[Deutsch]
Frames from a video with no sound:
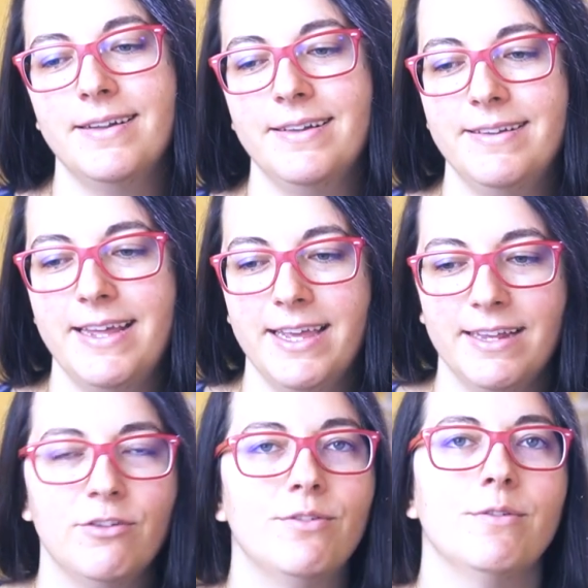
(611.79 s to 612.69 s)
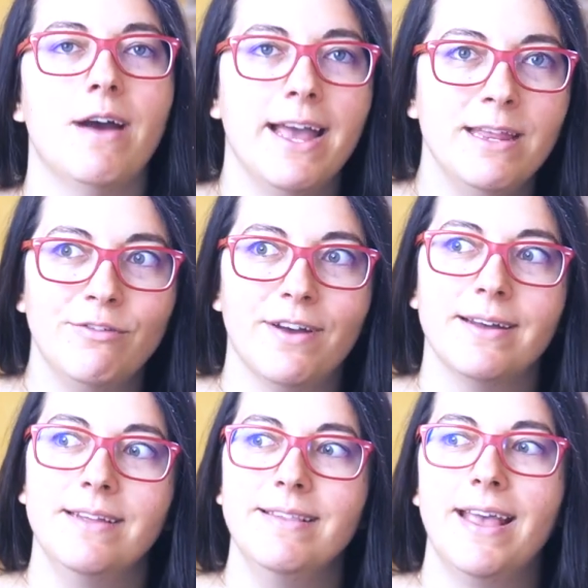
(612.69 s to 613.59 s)
äh, technisch so einfach
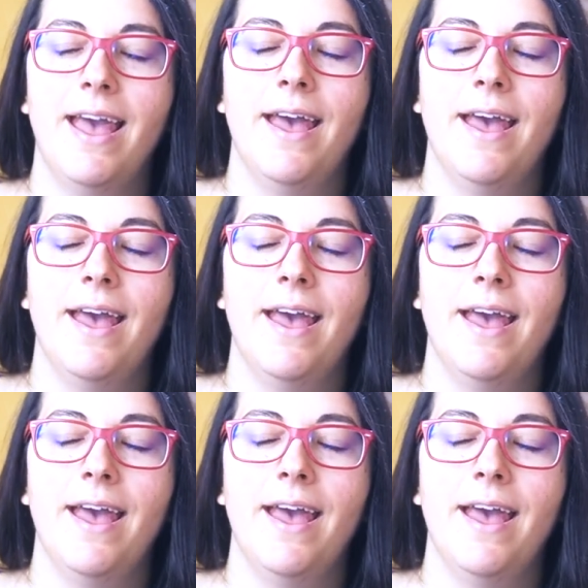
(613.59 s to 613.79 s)
ist.